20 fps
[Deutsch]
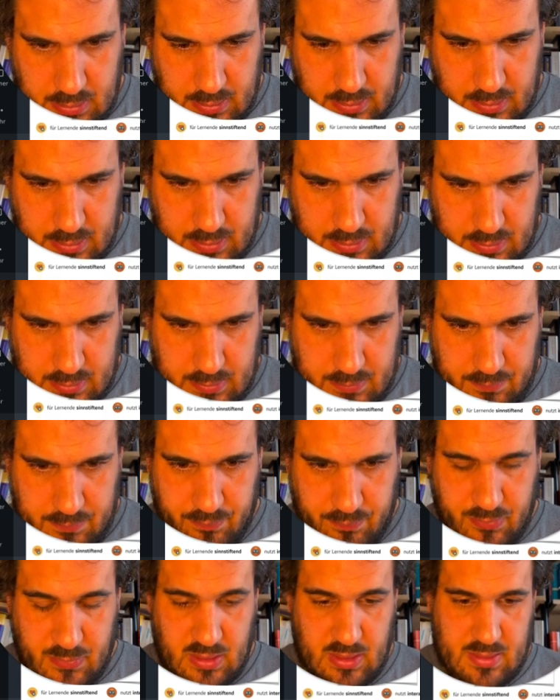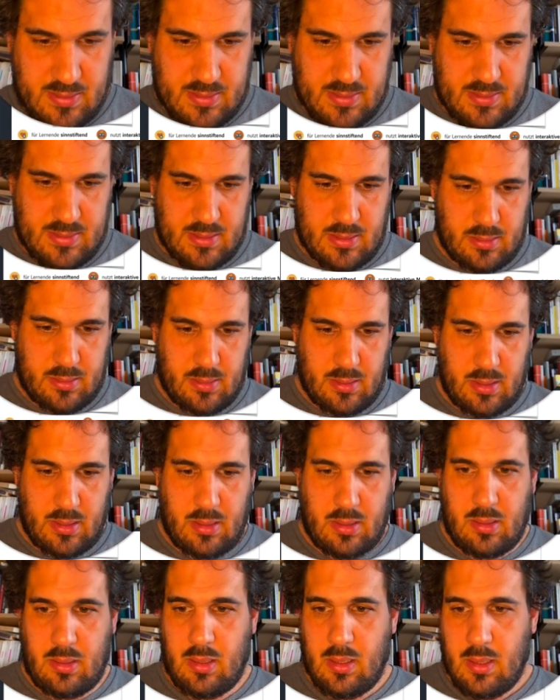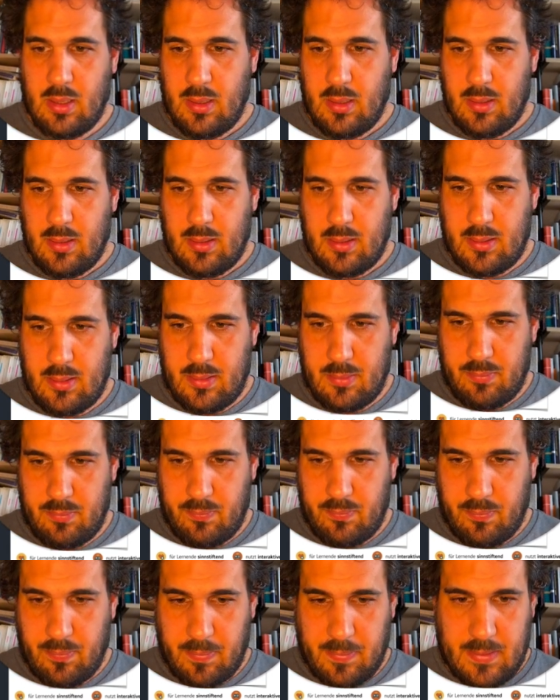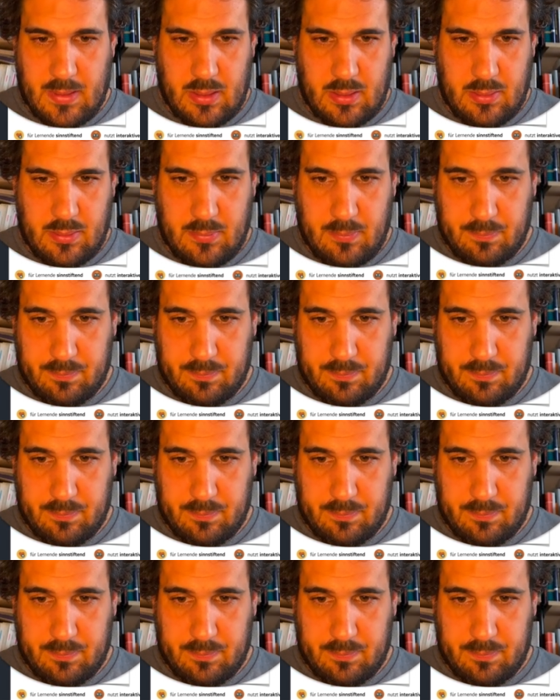ähm, ist es da drin. Ähm, dann